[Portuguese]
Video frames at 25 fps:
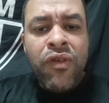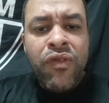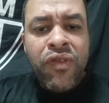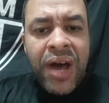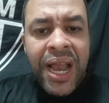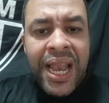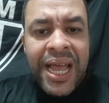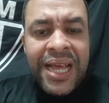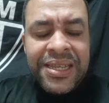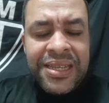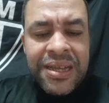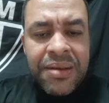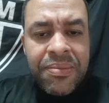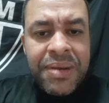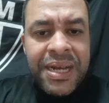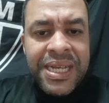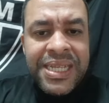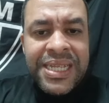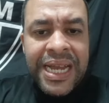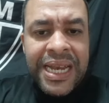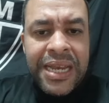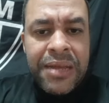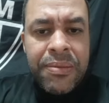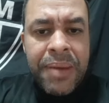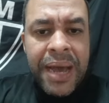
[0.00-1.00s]
falar também
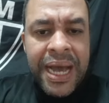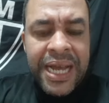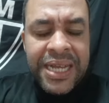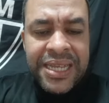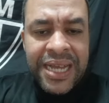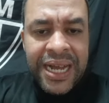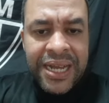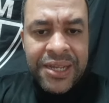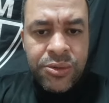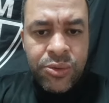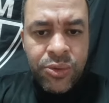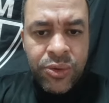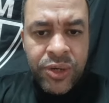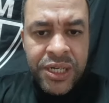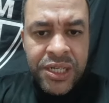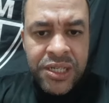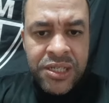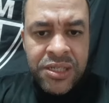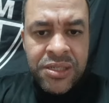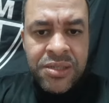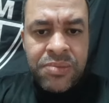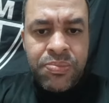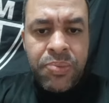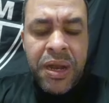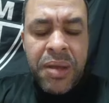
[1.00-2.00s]
da
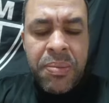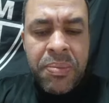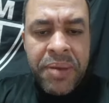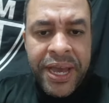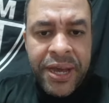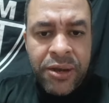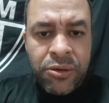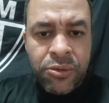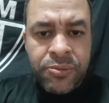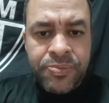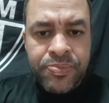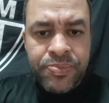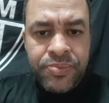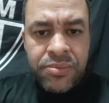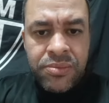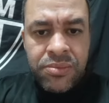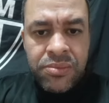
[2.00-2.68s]
Libertadores. Primeiro,